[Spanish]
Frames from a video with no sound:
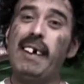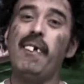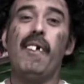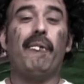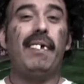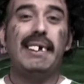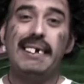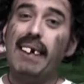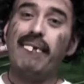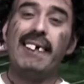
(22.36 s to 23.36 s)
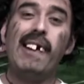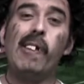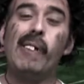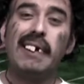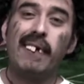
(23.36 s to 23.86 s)
Bueno, pues ya
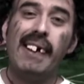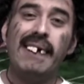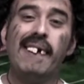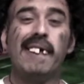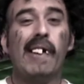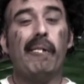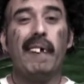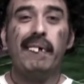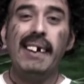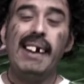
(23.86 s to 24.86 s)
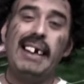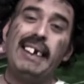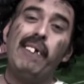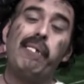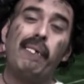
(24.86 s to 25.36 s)
pasaron cuatro años, por fin el
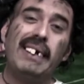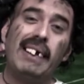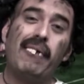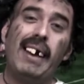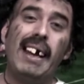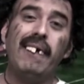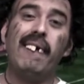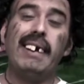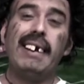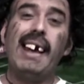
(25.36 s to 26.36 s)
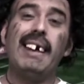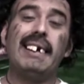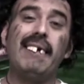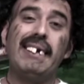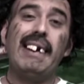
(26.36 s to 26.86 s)
tiempo pasa volando y ya
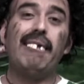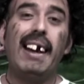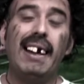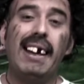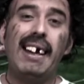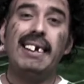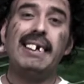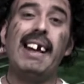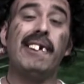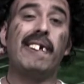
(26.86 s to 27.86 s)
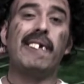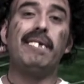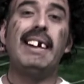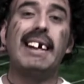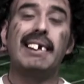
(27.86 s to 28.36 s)
se va a celebrar en este año
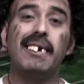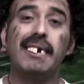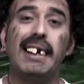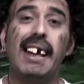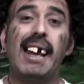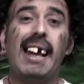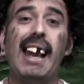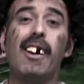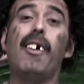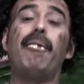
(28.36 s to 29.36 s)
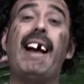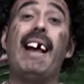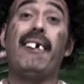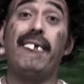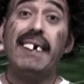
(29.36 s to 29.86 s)
2014 la Copa
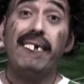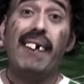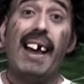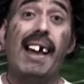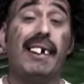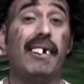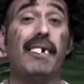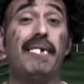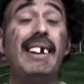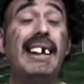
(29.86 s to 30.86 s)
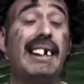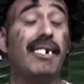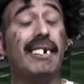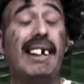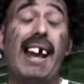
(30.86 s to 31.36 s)
FIFA
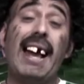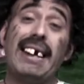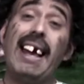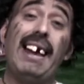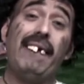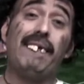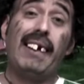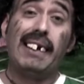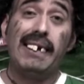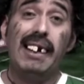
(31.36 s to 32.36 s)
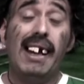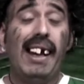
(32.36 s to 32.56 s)
2014 allá en Brasil.